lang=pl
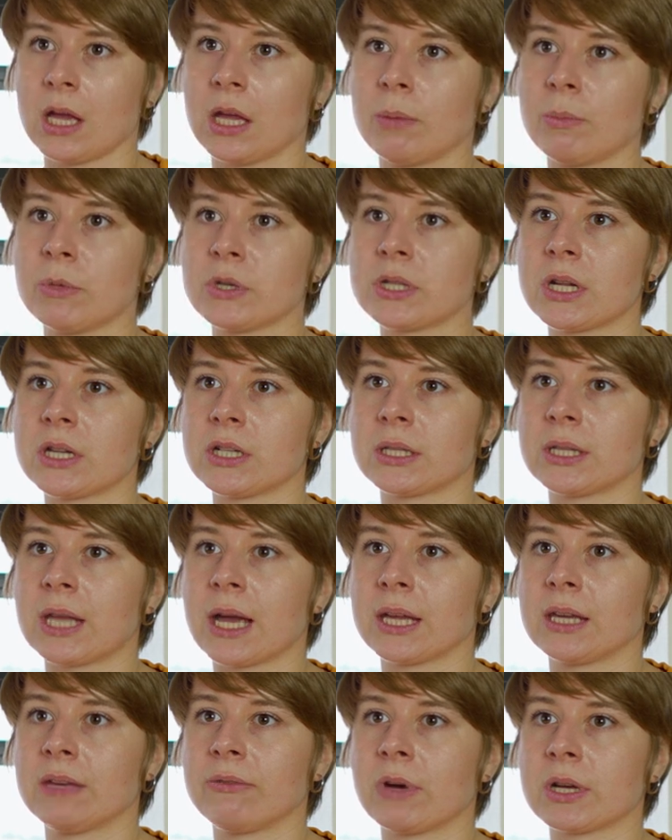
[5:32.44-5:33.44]
I myślę, że
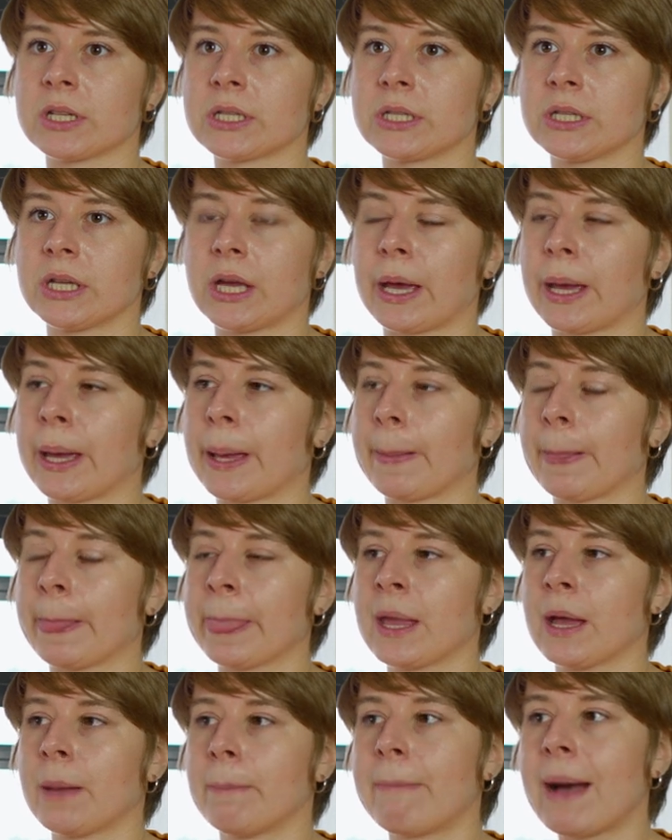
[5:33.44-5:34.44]
taki właśnie
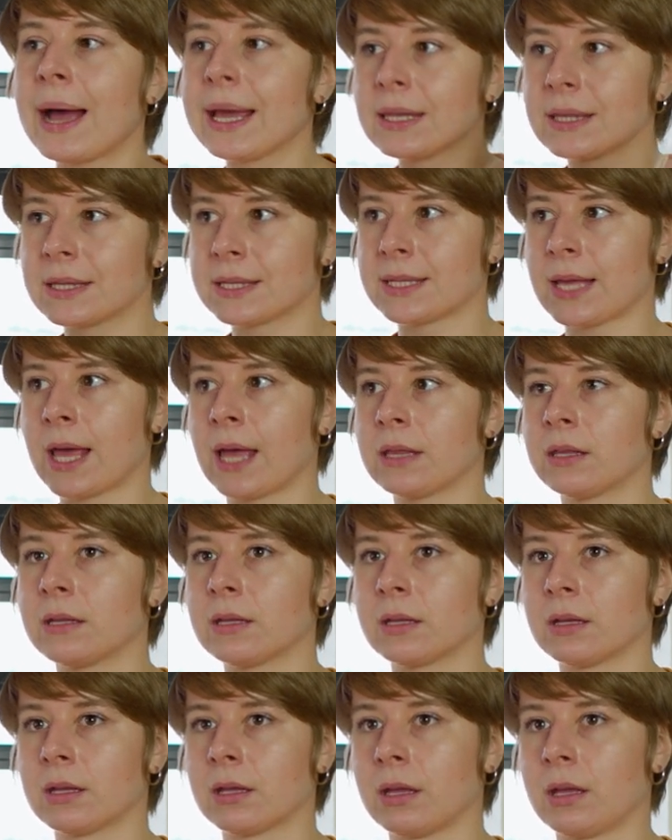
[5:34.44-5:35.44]
mindset y,
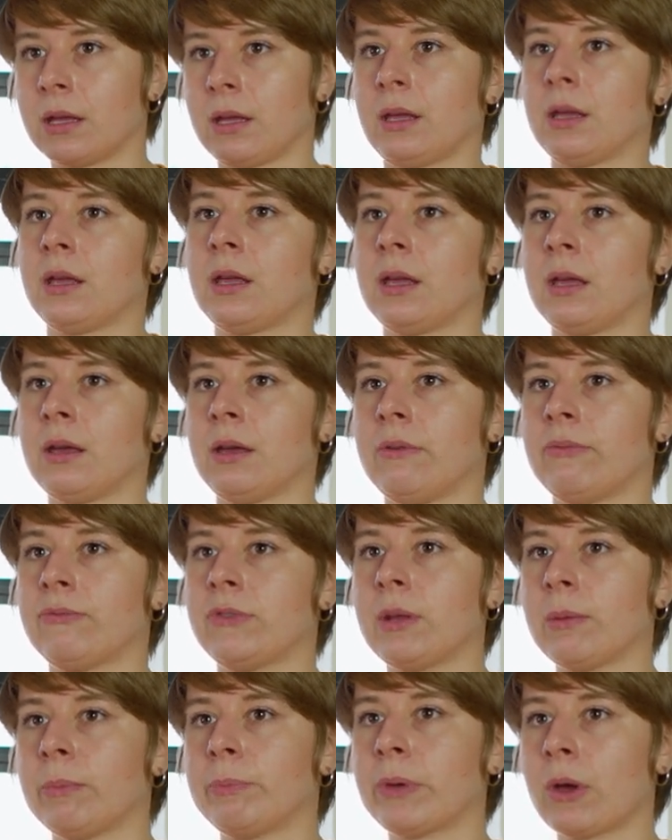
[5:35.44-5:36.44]
w
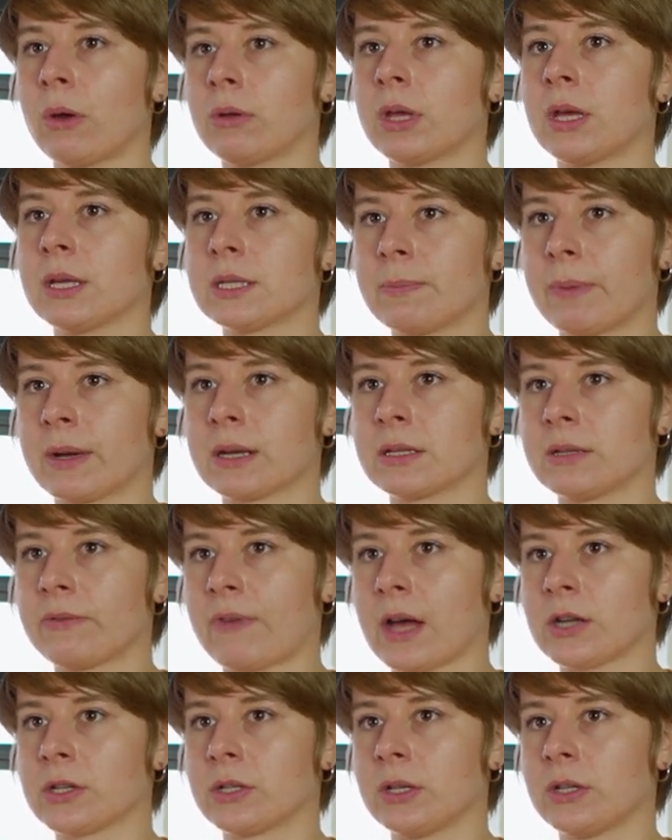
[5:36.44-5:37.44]
tym pionie jest bardzo
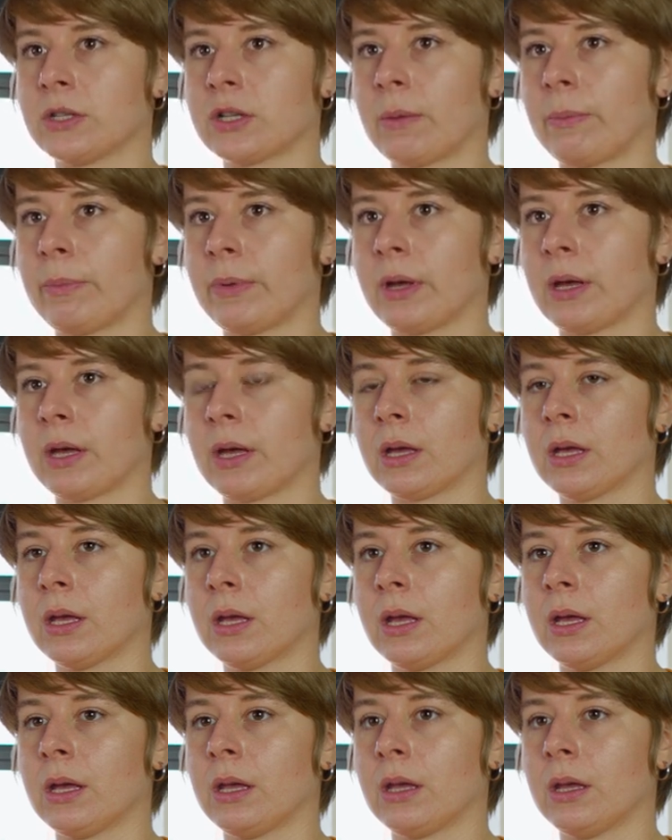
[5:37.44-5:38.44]
ważny, żeby
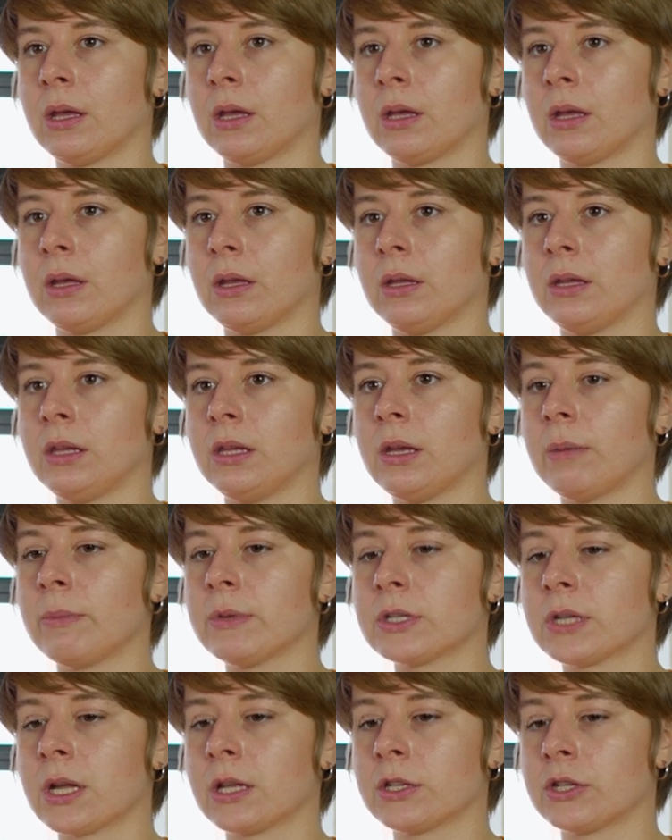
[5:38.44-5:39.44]
nie
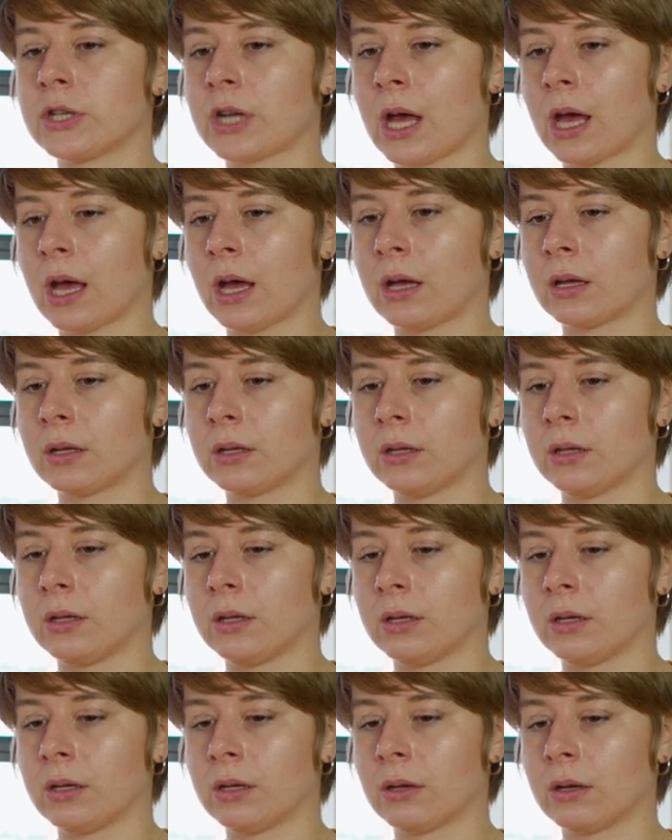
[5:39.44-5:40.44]
myśleć, że
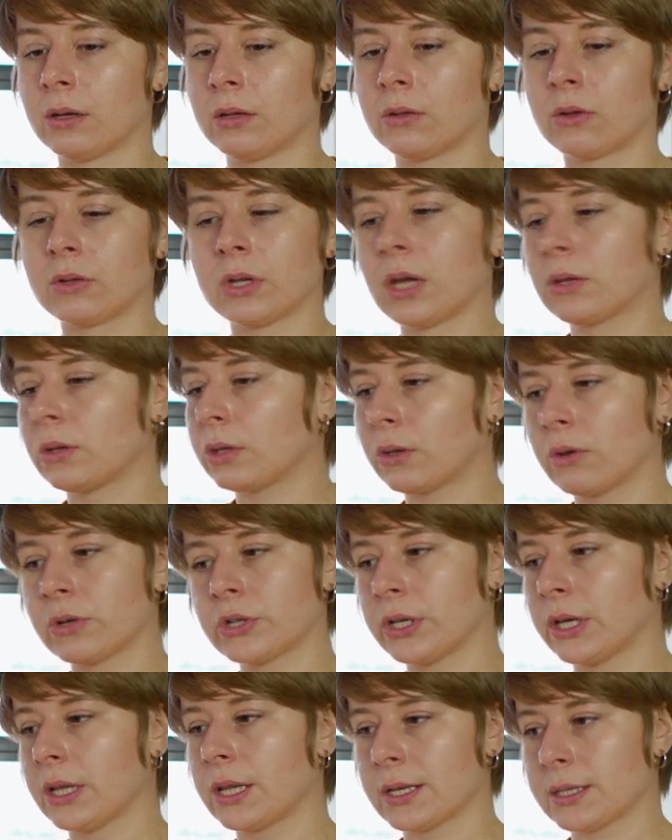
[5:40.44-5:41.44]
no nie, to tego
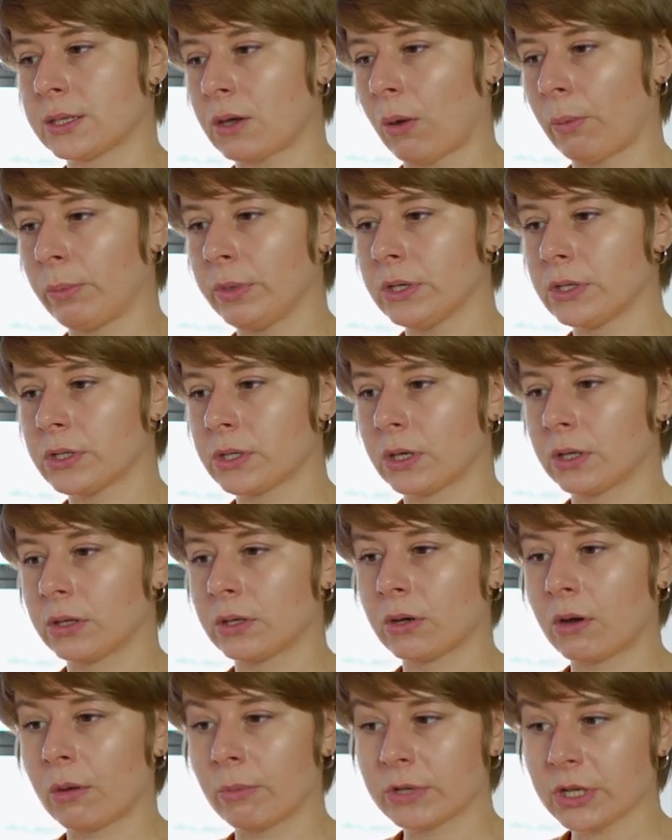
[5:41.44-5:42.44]
się nie da zrobić,
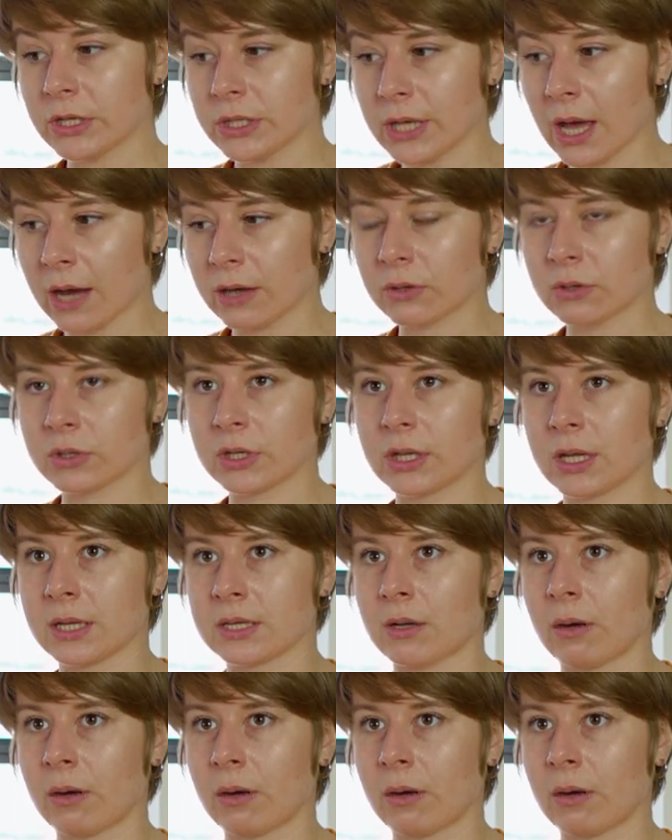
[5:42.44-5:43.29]
tylko myśleć, jak to się da